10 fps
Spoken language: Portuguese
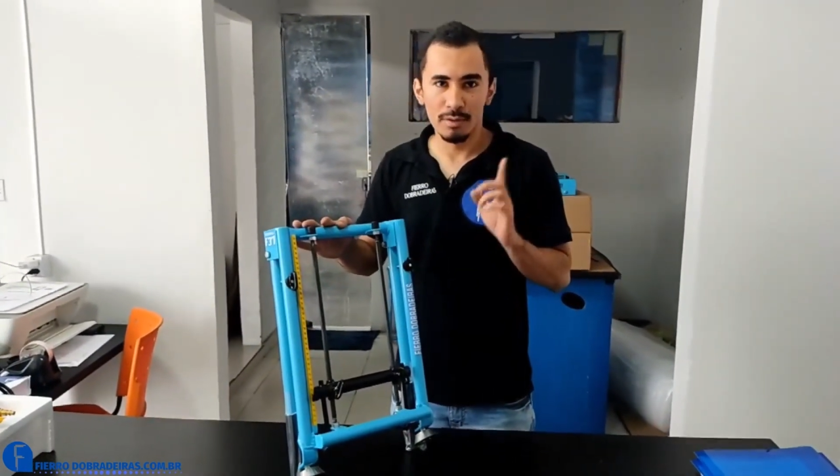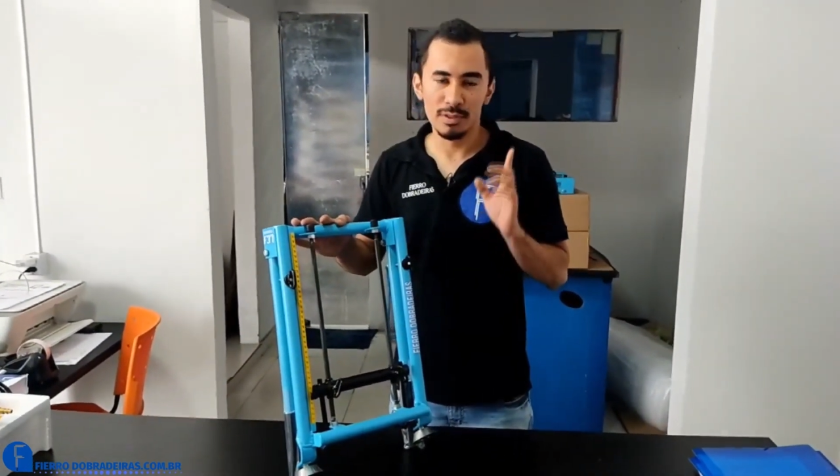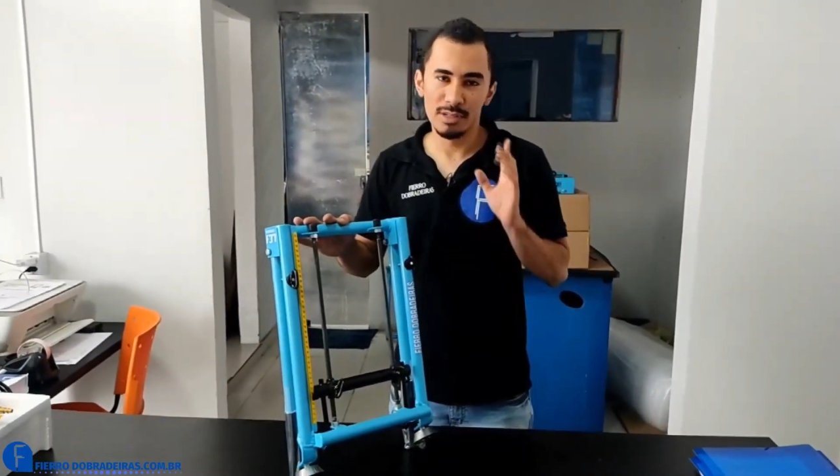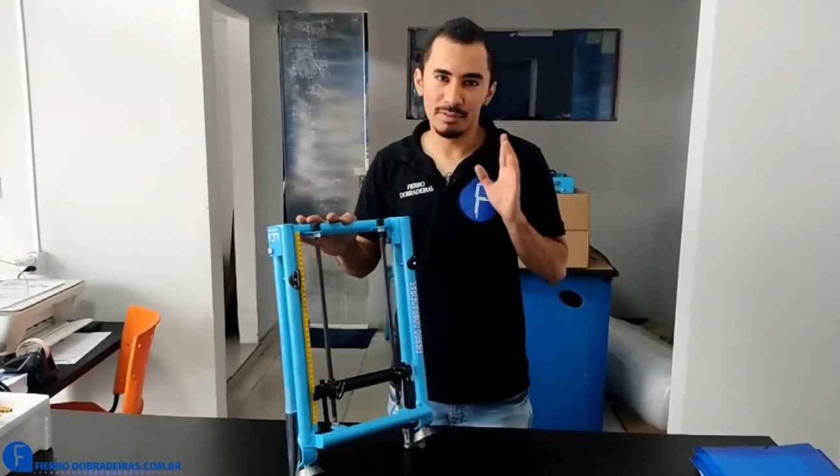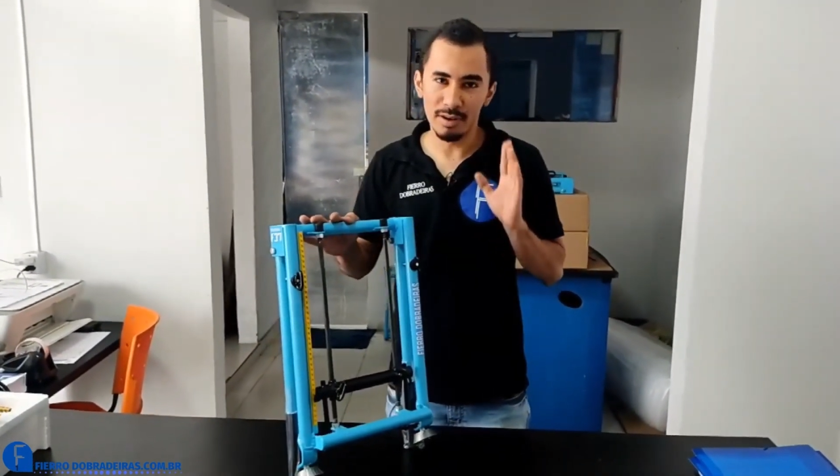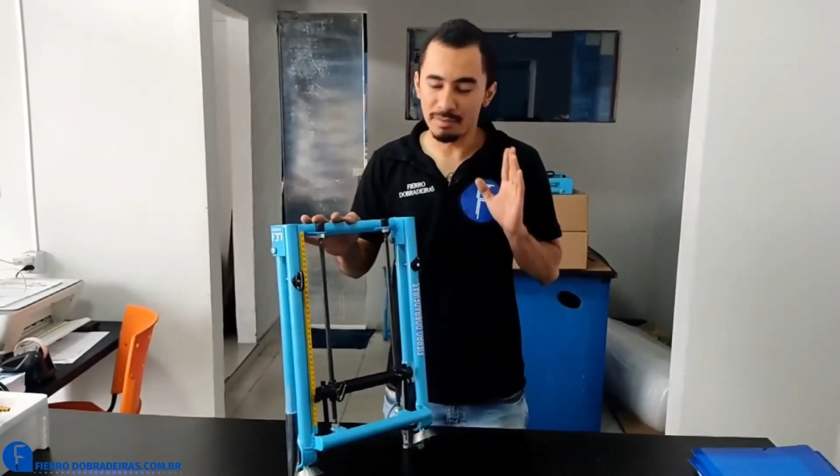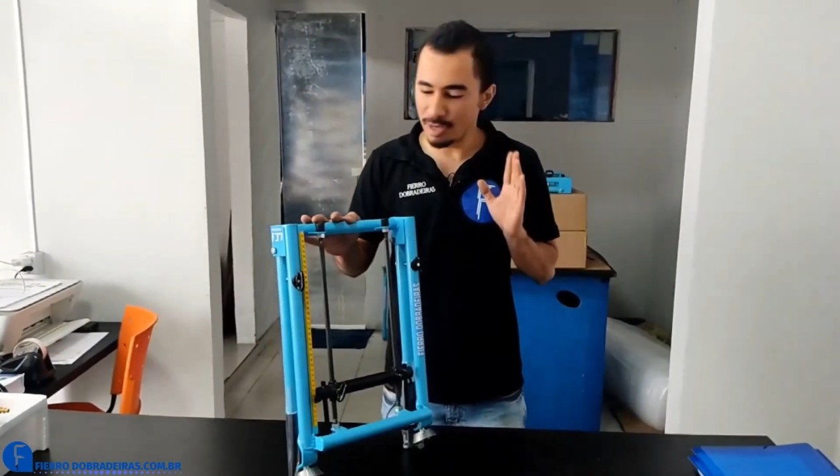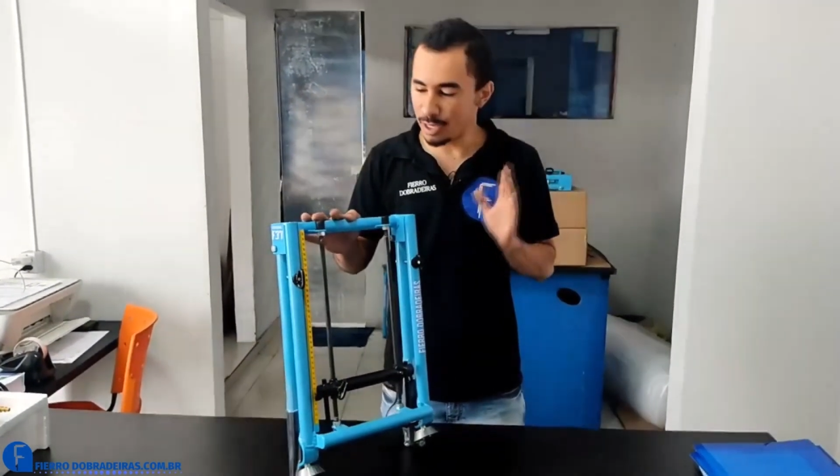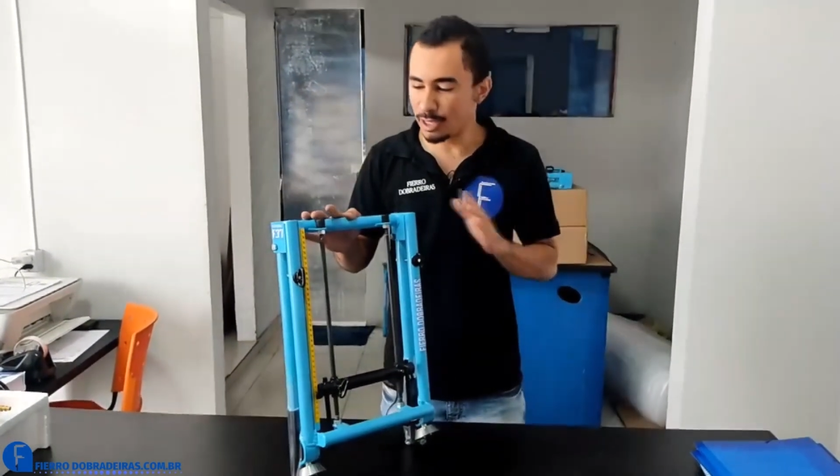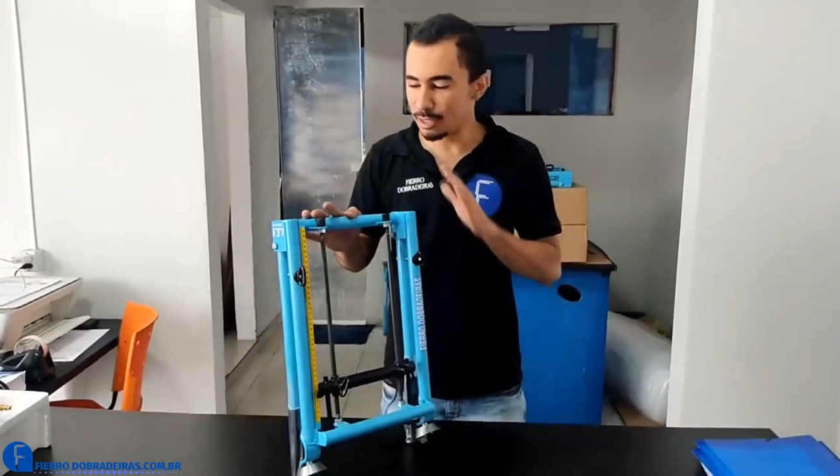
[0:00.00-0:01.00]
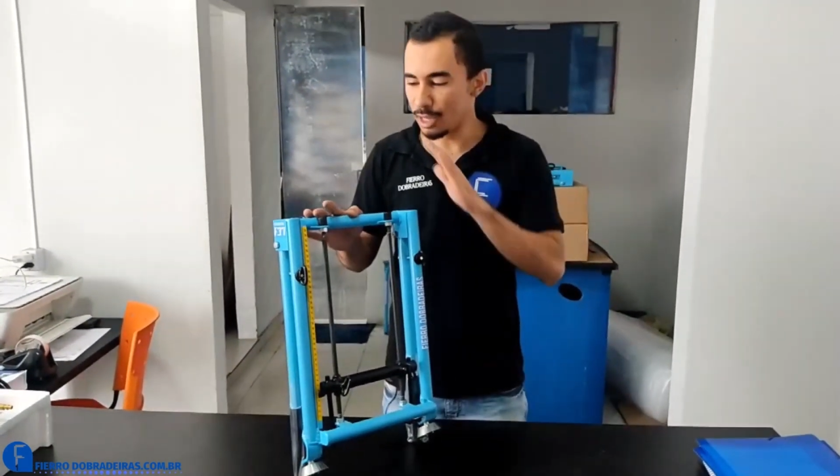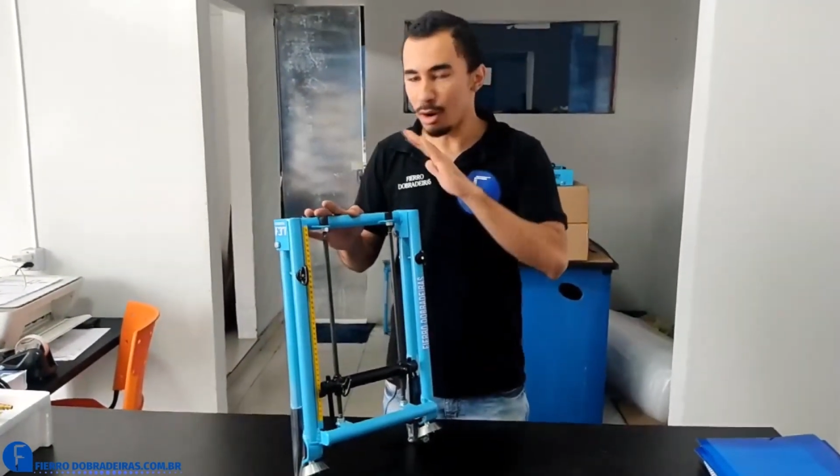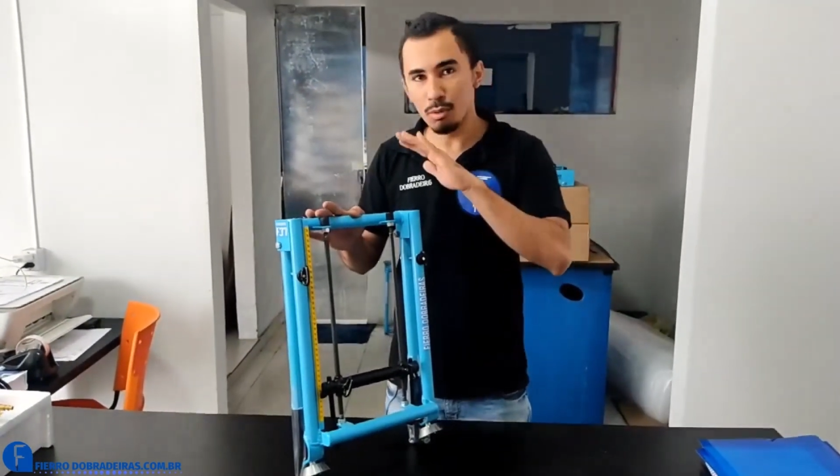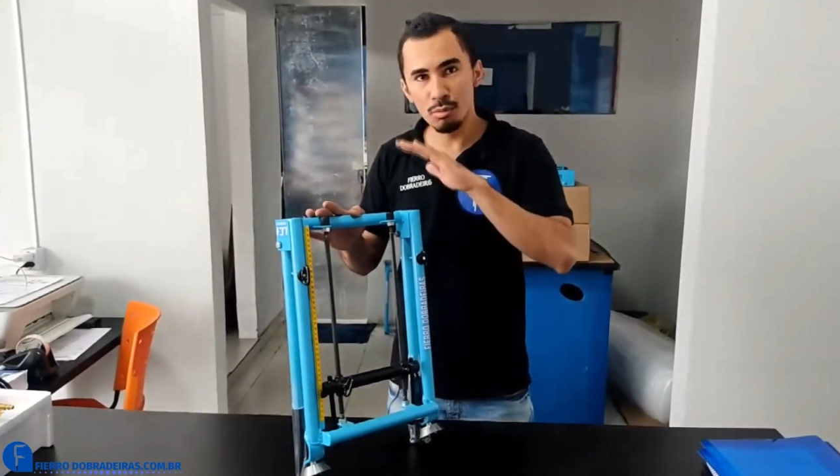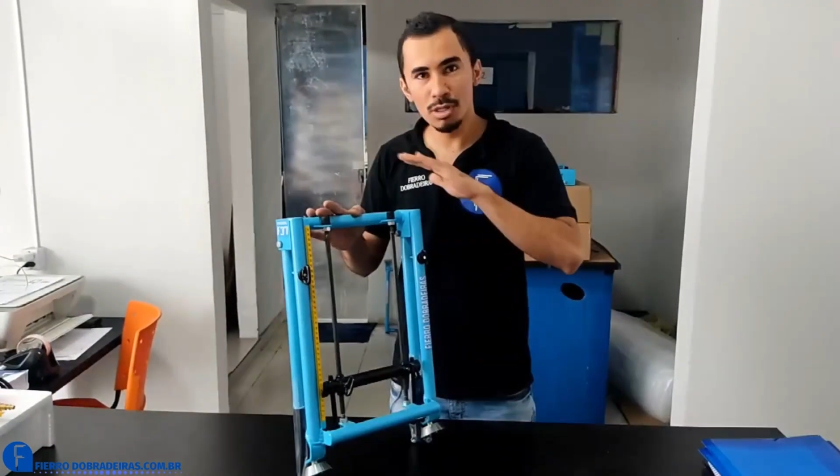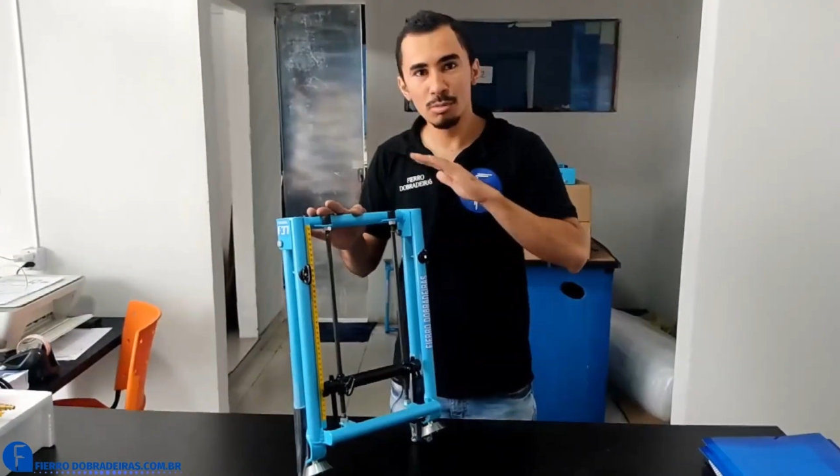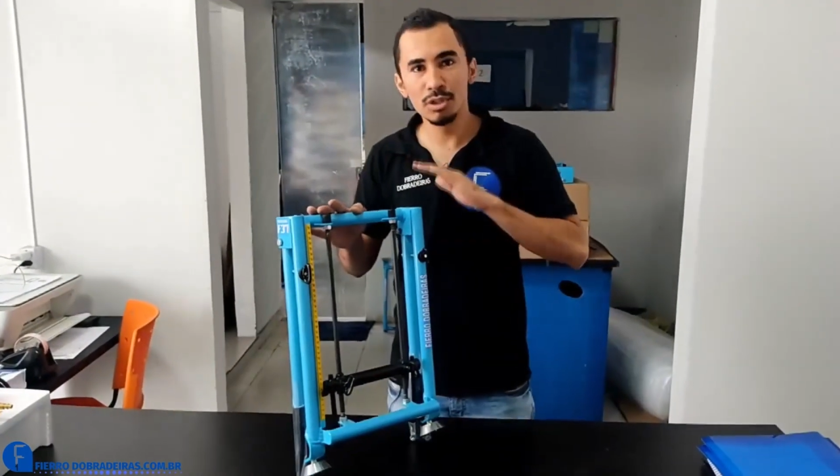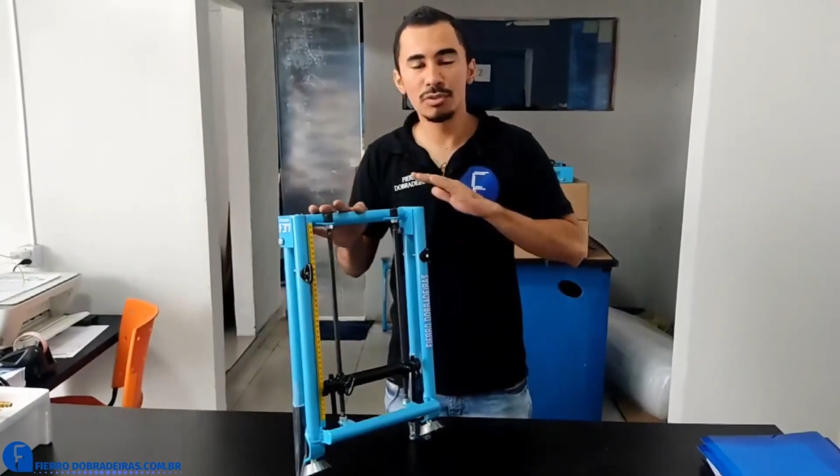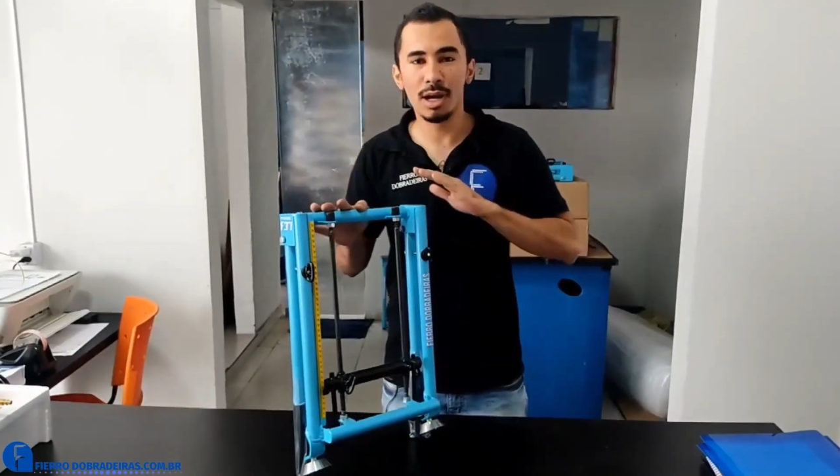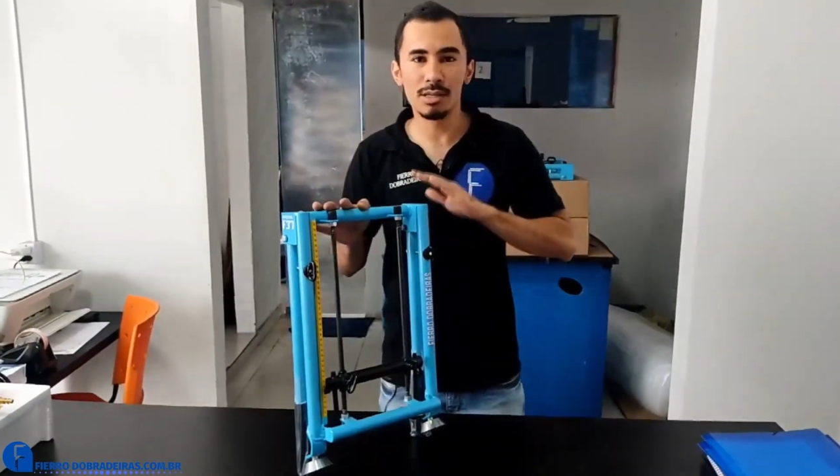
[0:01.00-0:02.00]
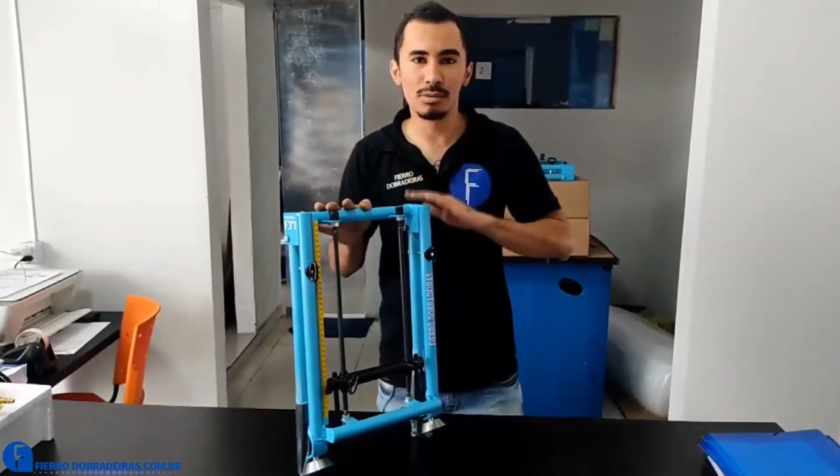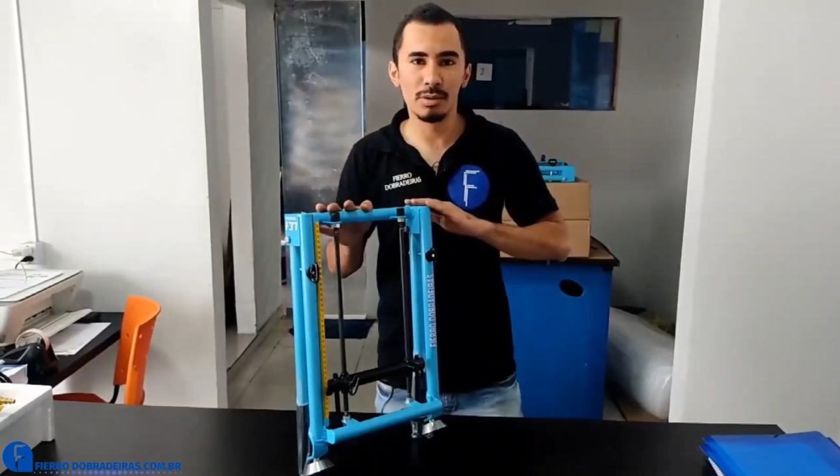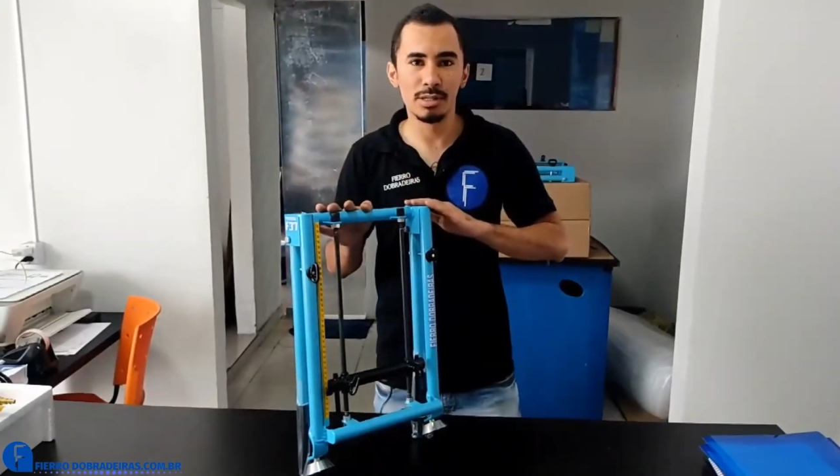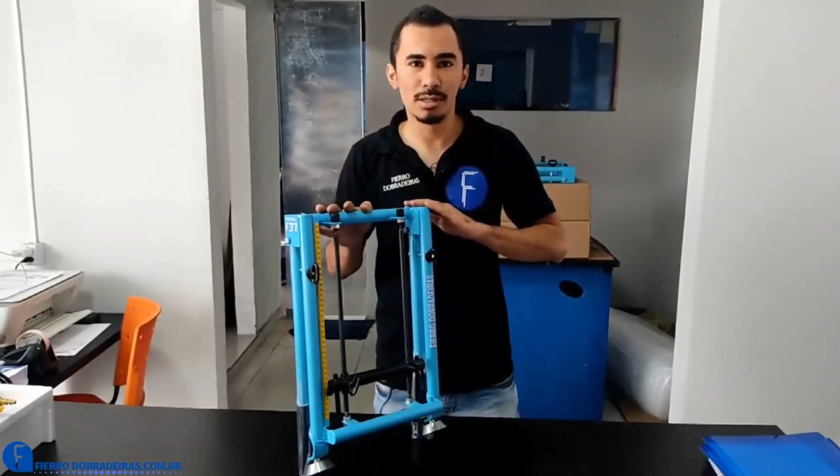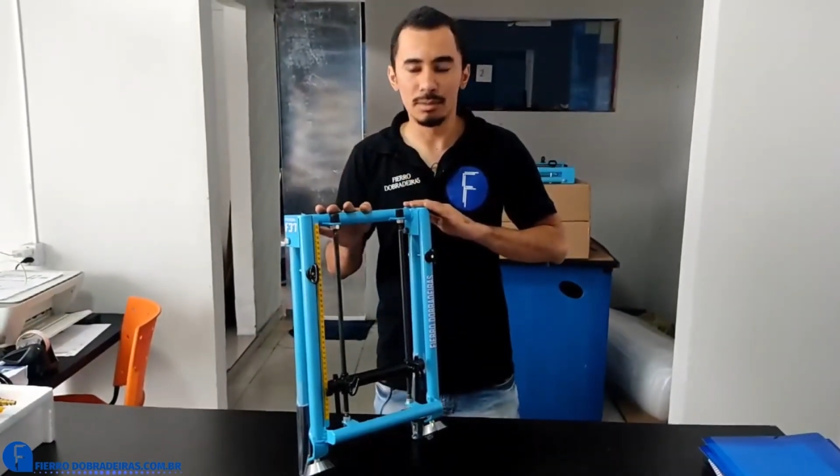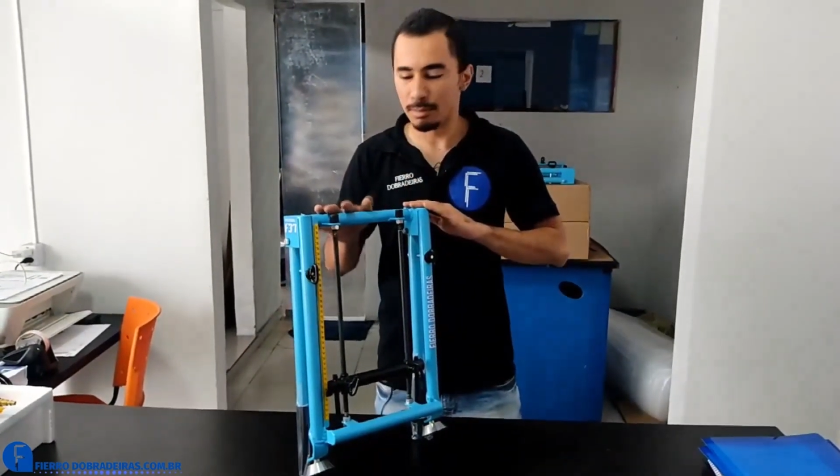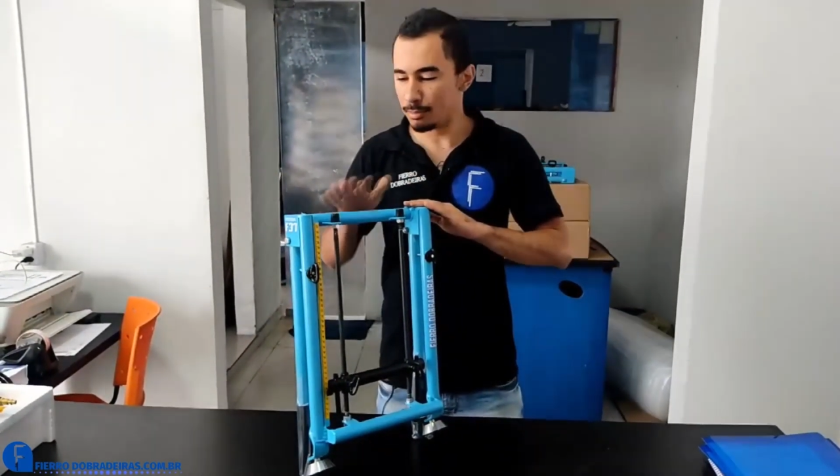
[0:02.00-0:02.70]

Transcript: você vai ver que tem algumas modificações